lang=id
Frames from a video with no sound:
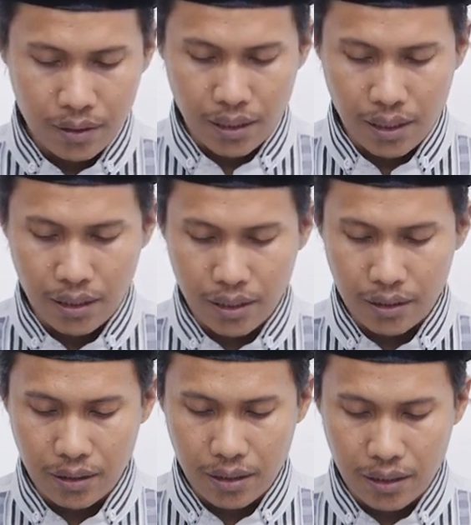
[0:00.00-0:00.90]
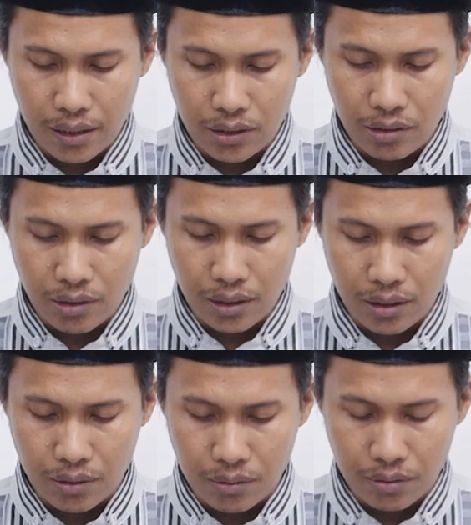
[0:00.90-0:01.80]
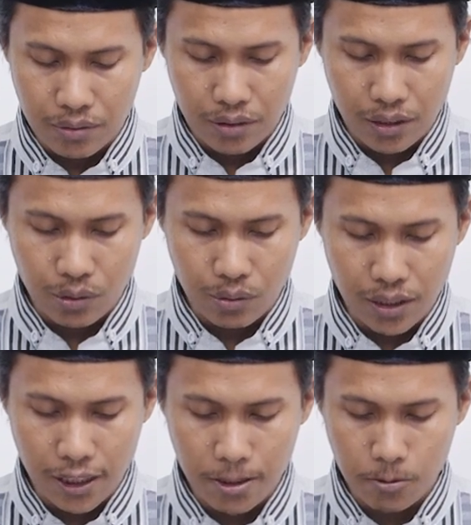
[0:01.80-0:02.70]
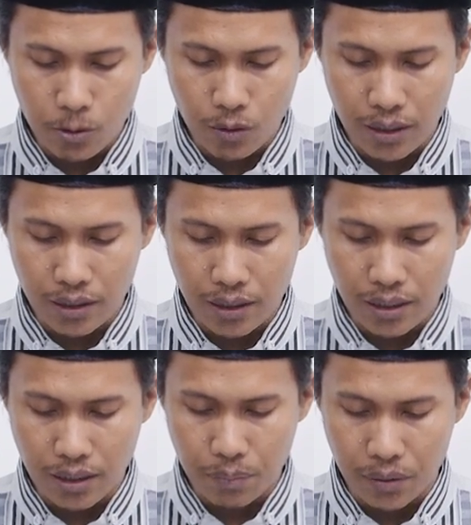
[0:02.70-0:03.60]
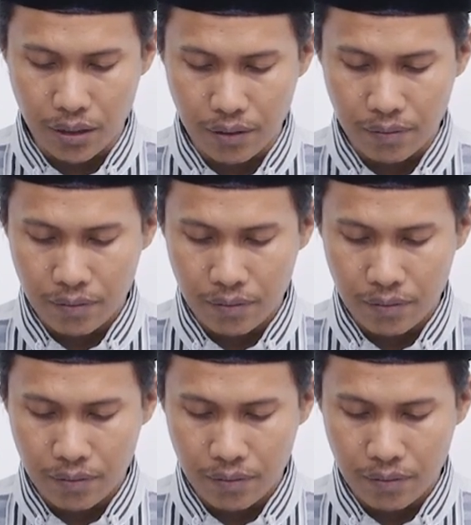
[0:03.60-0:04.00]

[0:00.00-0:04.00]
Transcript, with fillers: Kana tilka salatahu. Itulah salatnya Nabi.